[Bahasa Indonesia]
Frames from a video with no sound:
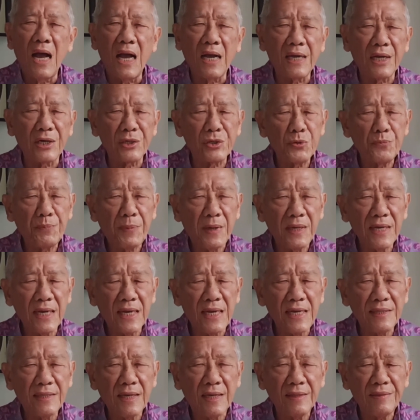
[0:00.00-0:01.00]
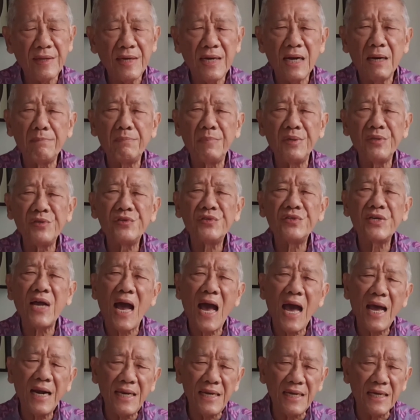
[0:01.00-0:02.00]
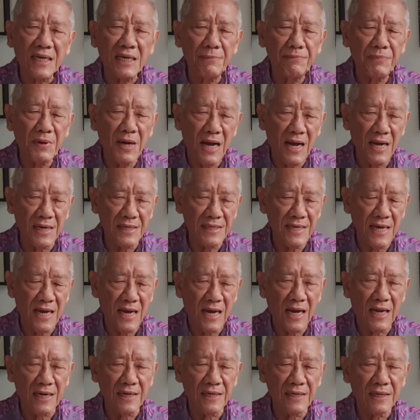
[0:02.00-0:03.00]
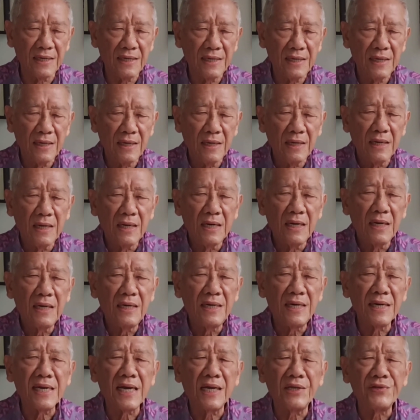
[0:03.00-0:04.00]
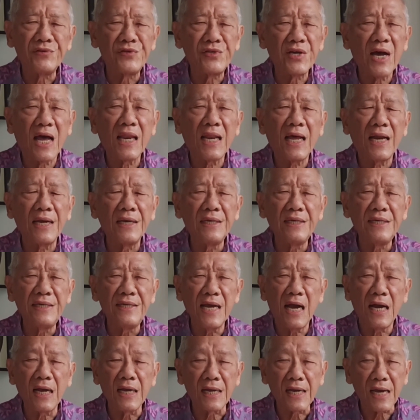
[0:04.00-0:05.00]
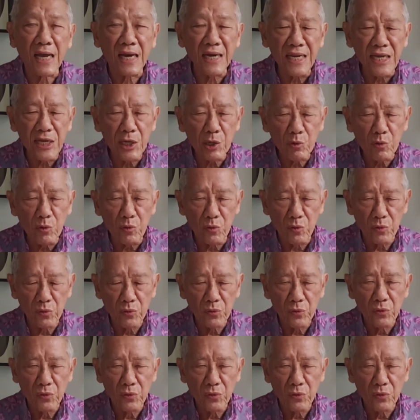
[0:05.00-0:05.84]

agar supaya kita tidak mencari kebahagiaan dengan jalan yang keliru,